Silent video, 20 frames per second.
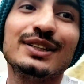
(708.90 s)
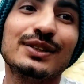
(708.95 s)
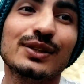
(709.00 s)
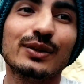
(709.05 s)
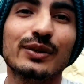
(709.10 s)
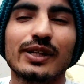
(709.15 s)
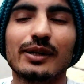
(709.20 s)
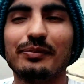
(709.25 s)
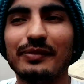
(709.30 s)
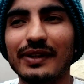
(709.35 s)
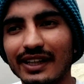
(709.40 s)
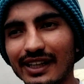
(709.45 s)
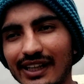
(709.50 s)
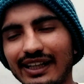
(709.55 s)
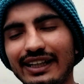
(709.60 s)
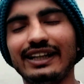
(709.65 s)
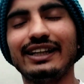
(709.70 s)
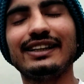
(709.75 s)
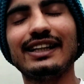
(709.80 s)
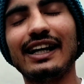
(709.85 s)
सो तब तक
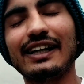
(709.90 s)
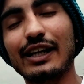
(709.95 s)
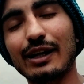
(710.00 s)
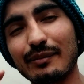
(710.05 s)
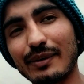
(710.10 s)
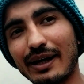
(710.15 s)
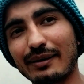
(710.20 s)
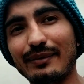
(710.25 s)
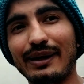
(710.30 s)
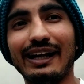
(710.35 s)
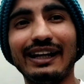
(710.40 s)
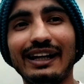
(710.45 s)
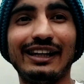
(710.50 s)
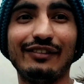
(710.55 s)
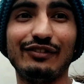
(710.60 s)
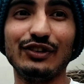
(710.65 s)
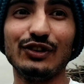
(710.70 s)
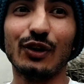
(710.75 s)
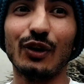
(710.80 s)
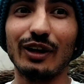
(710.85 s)
के लिए टाटा बाय बाय
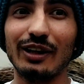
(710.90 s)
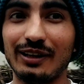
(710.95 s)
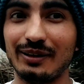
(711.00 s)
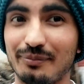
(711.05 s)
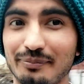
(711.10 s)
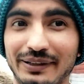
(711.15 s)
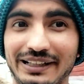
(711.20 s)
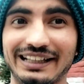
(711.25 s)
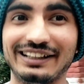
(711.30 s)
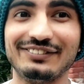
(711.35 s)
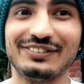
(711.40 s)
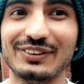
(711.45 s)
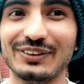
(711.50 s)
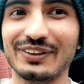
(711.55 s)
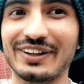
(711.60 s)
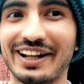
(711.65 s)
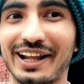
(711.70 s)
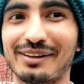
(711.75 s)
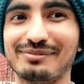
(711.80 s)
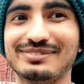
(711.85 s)
लव यू ऑल बिलीव
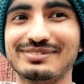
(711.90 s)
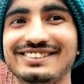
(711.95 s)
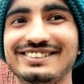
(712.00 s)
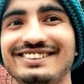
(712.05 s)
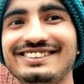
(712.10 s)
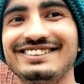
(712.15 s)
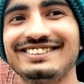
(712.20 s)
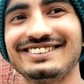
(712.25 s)
इन अ ड्राइंग